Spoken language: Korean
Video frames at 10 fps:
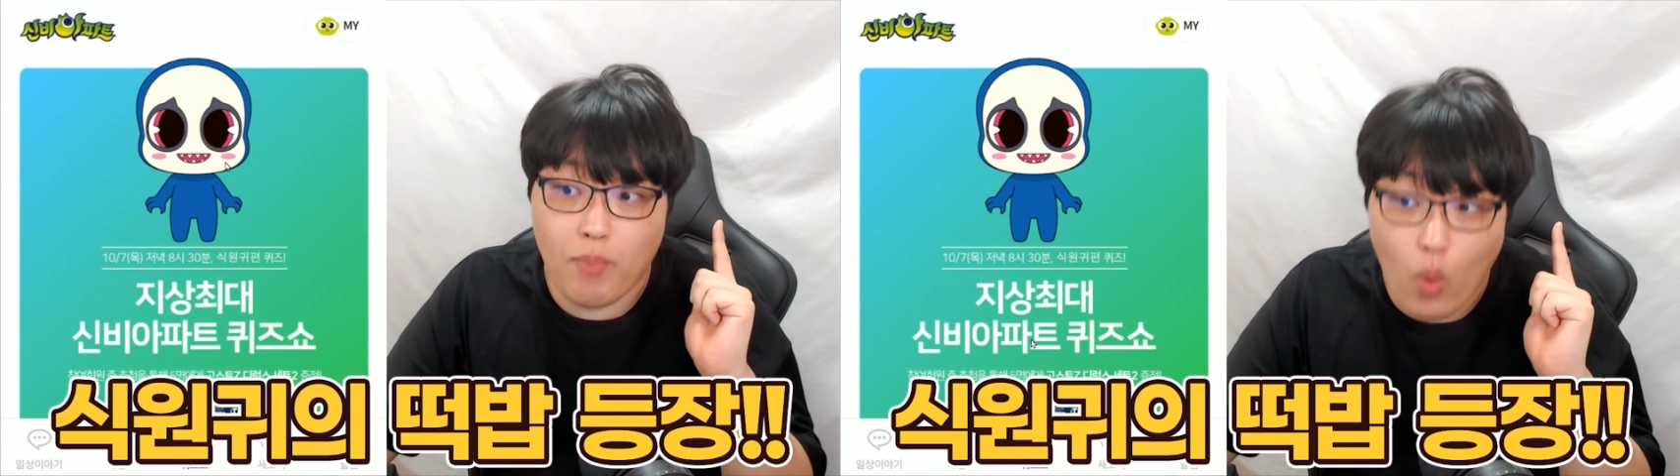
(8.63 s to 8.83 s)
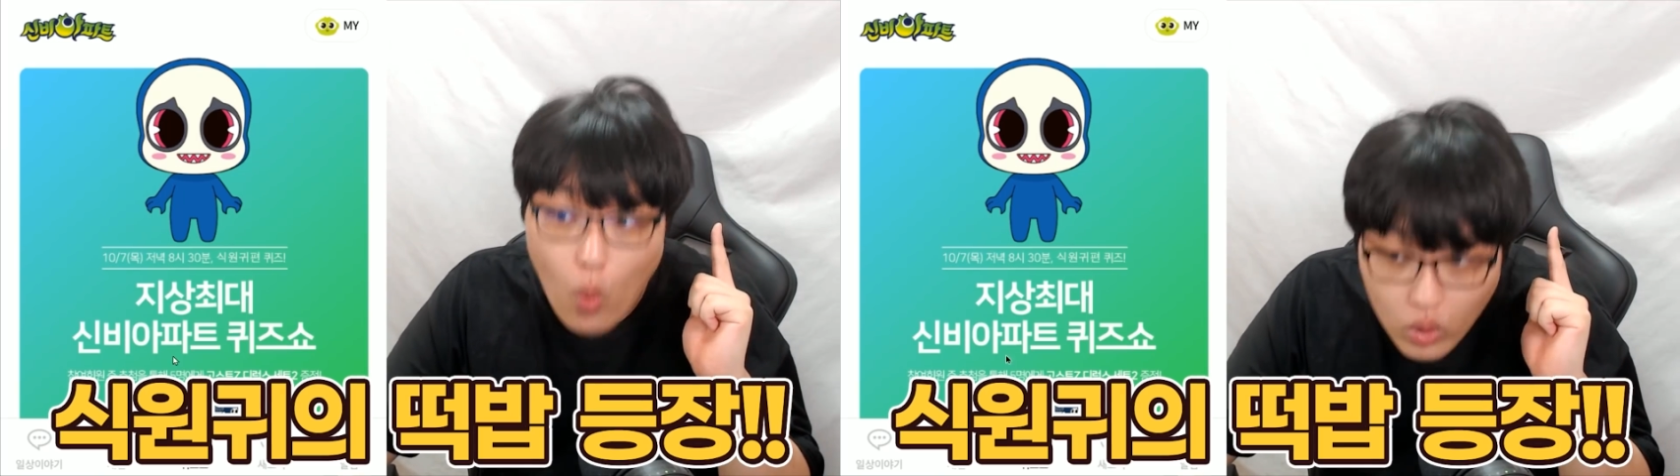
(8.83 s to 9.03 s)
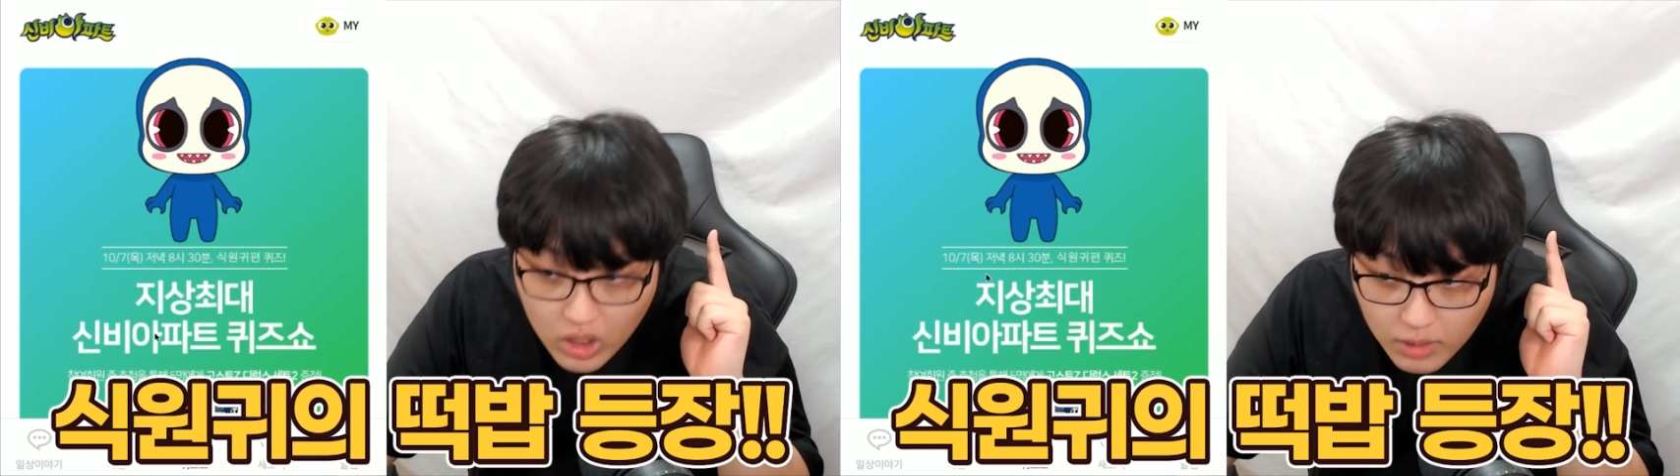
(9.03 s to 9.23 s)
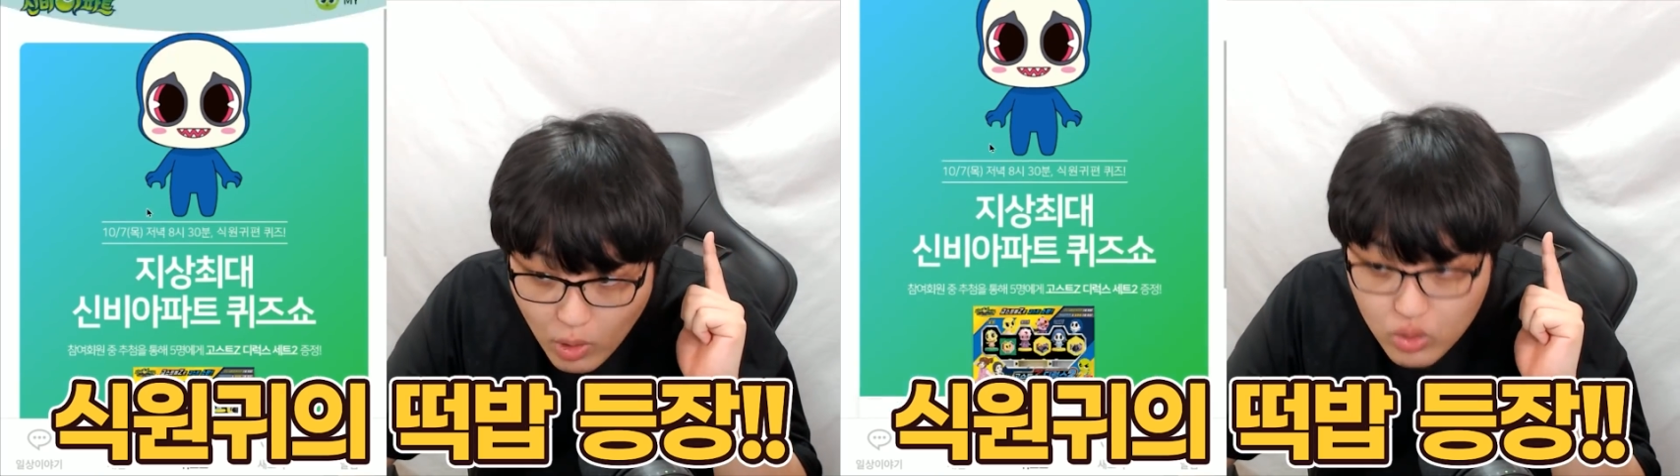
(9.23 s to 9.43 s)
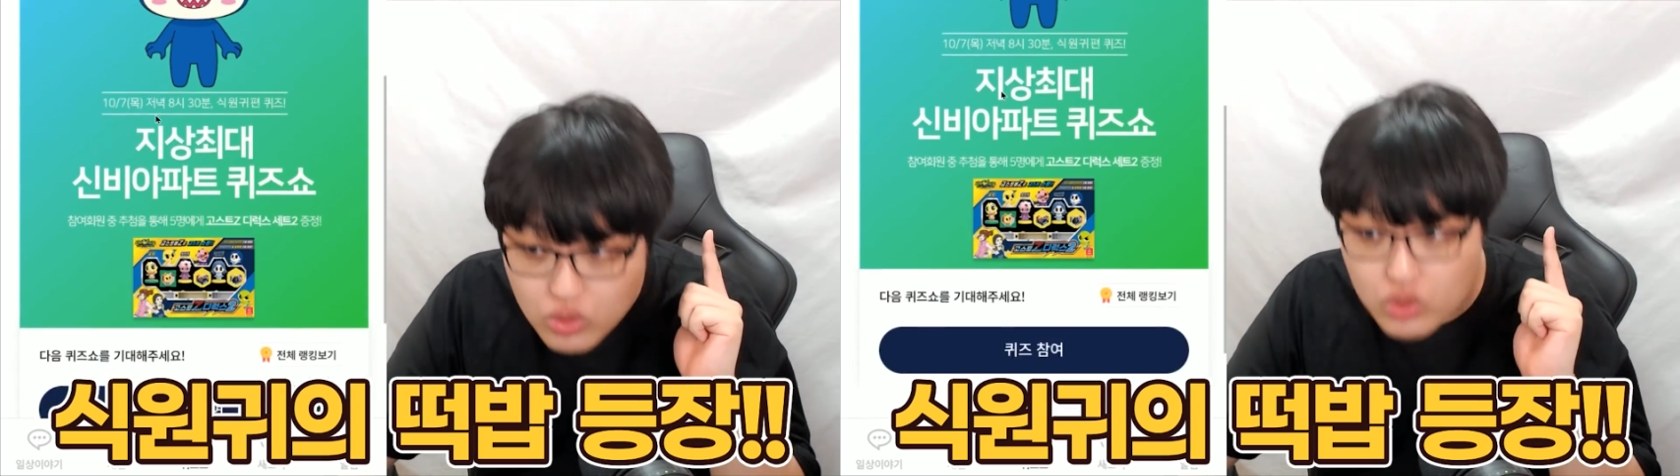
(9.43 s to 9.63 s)

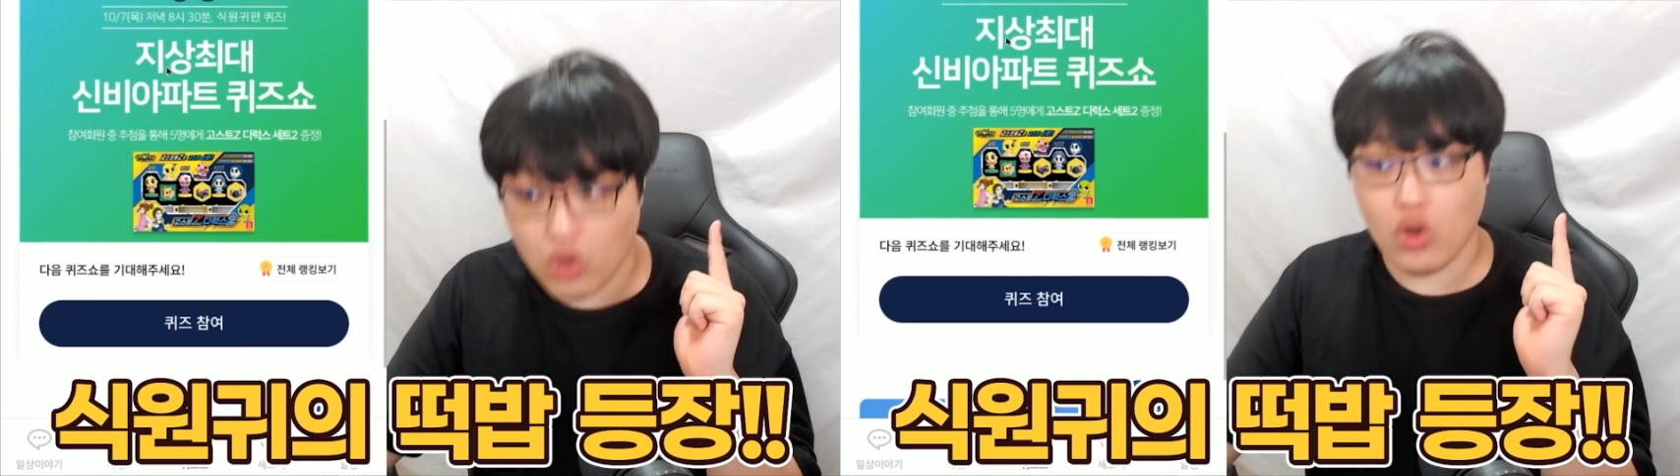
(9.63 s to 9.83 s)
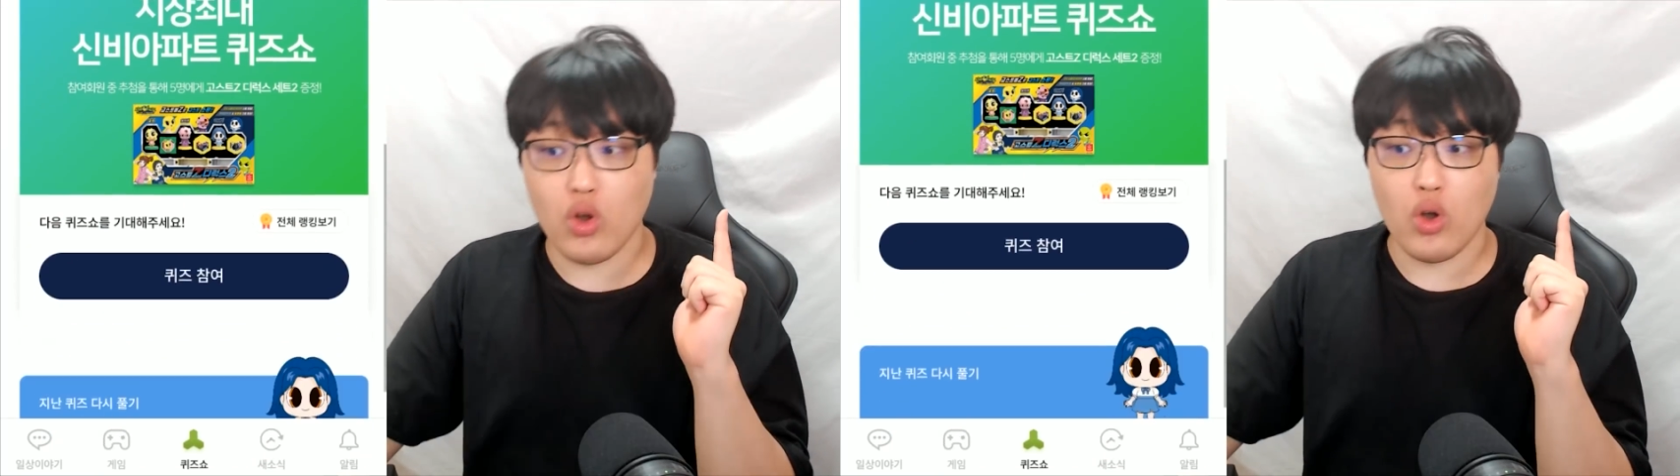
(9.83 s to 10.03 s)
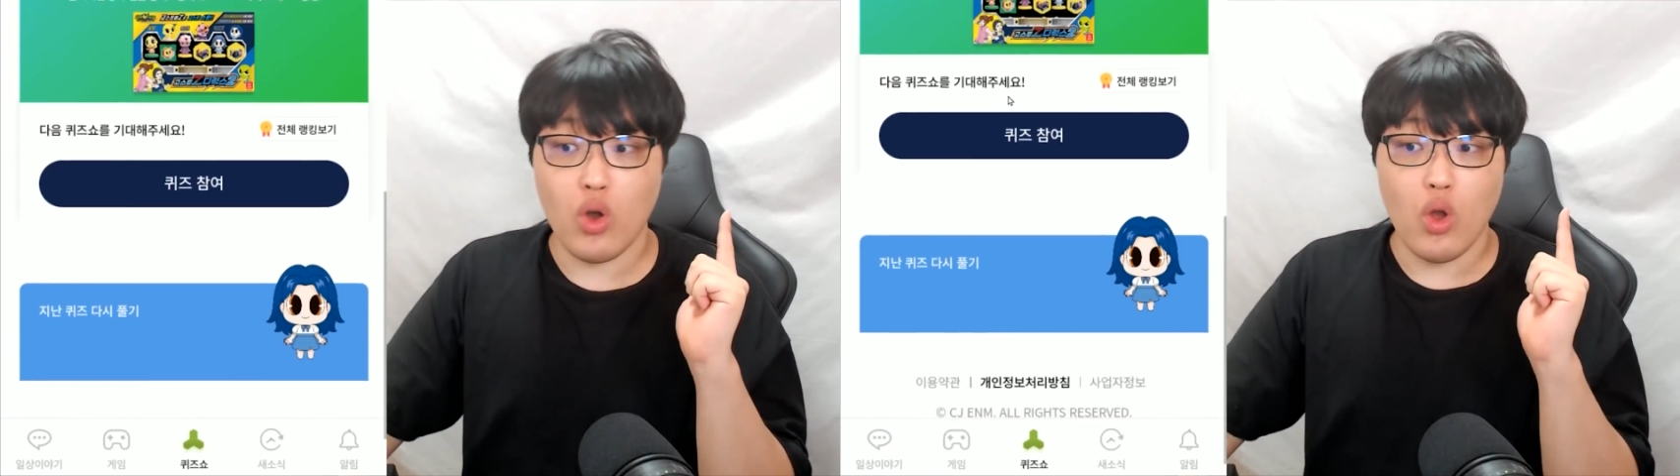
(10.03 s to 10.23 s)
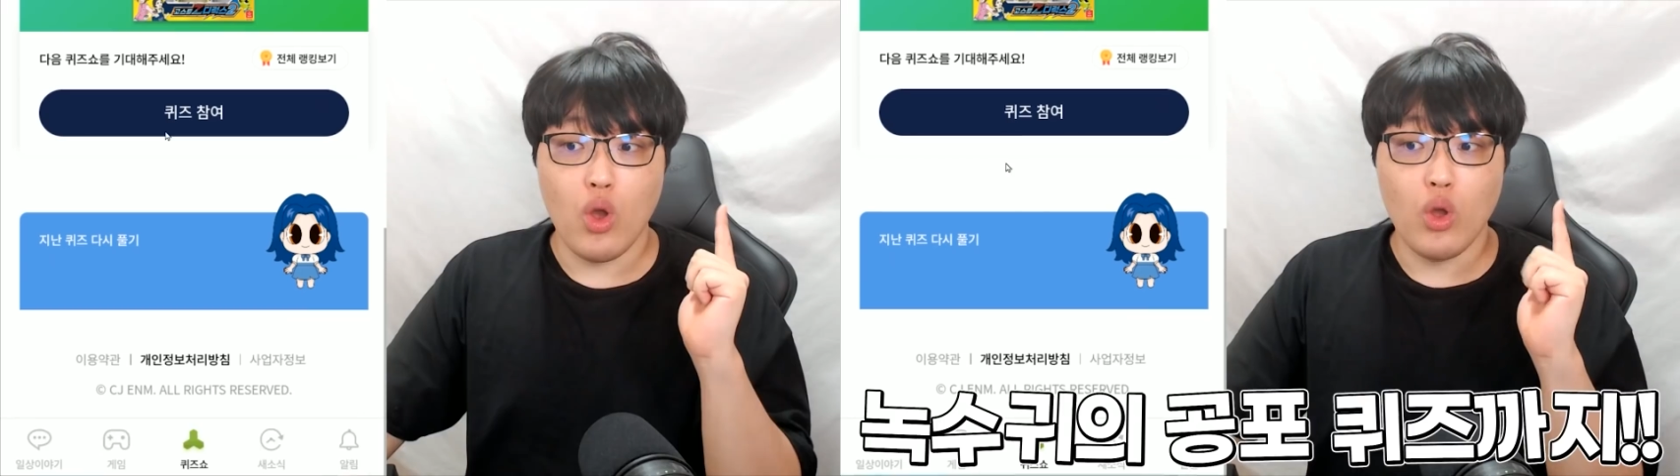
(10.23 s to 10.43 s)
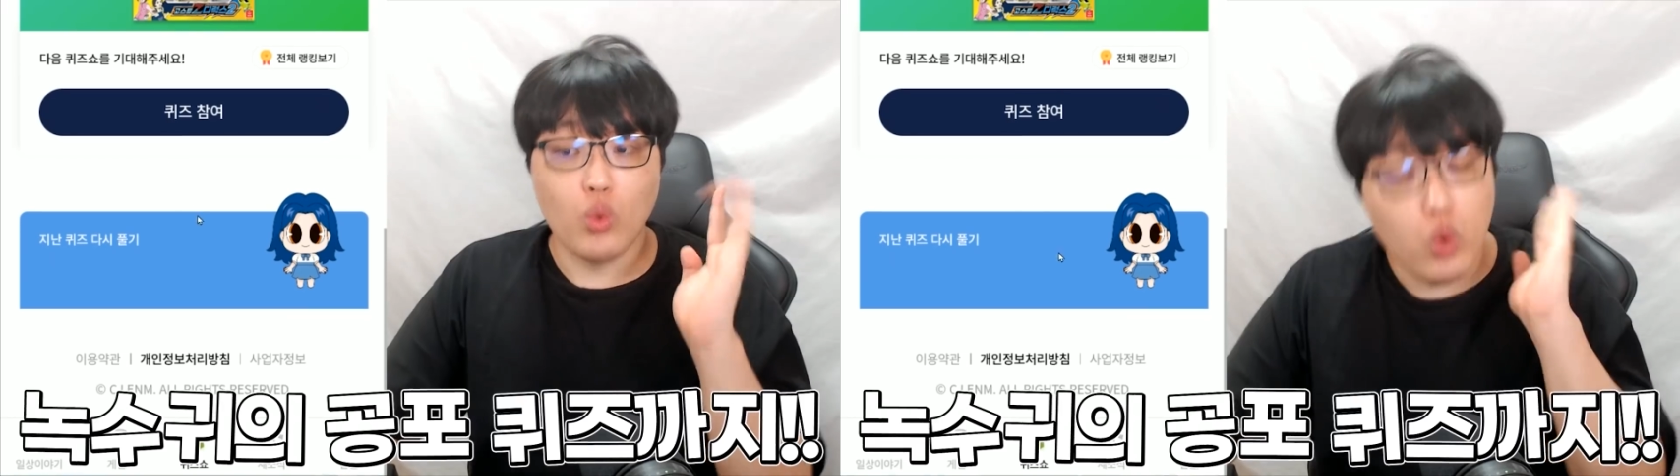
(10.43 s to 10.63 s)
버리면서
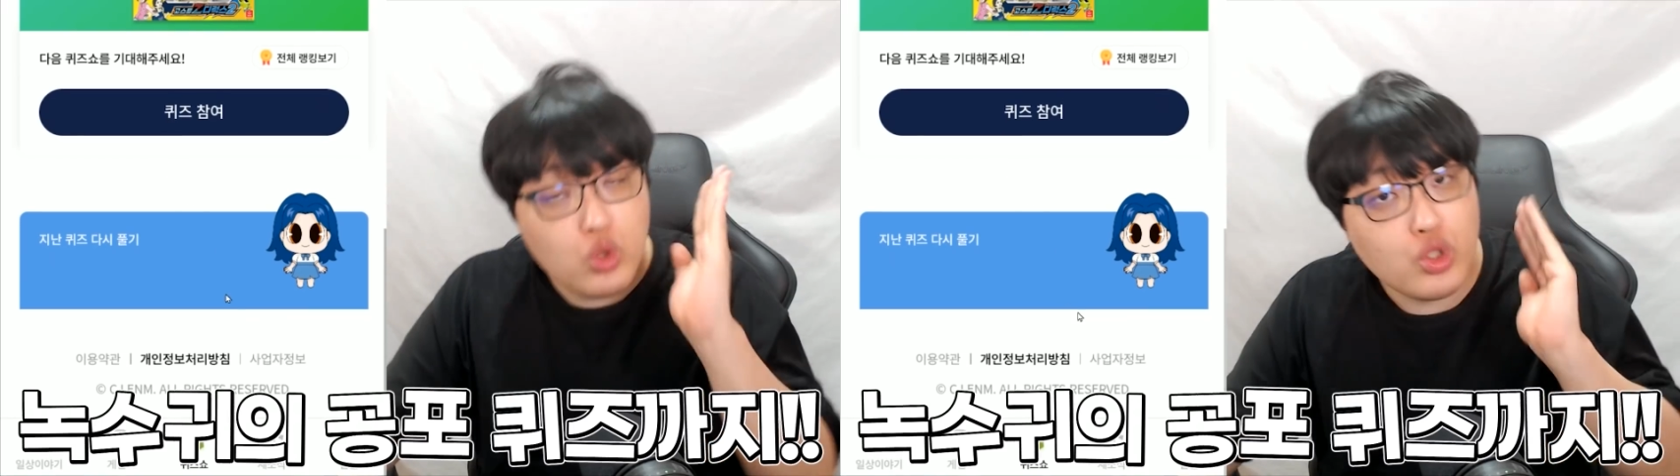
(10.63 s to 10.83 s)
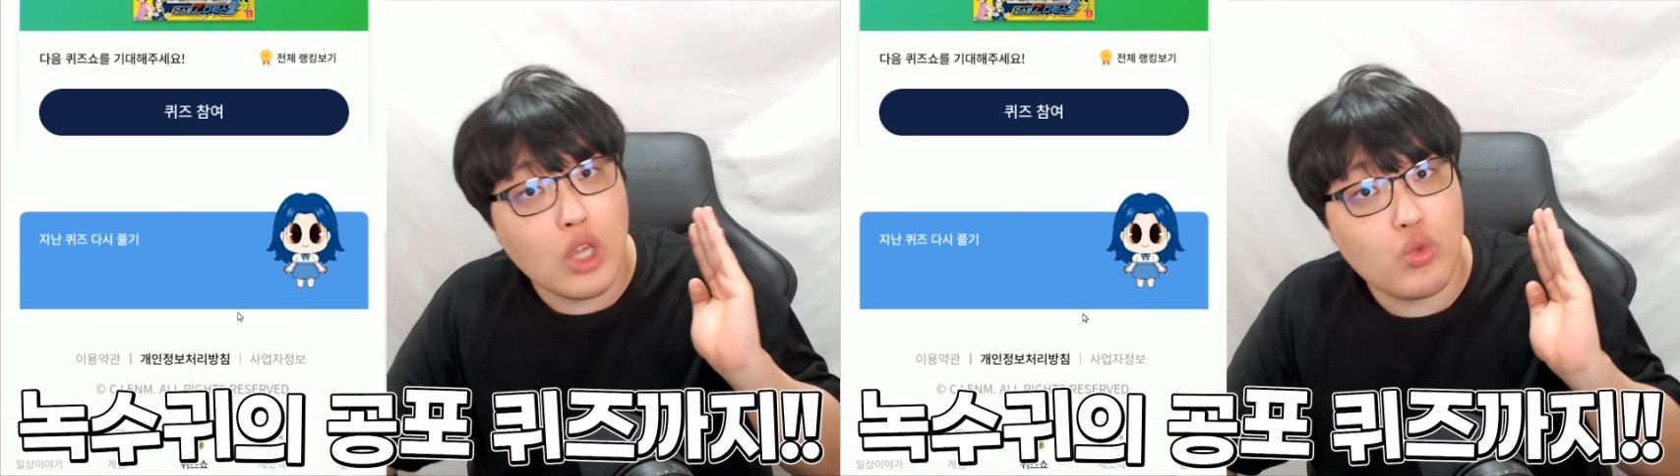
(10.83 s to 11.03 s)
목수의 아.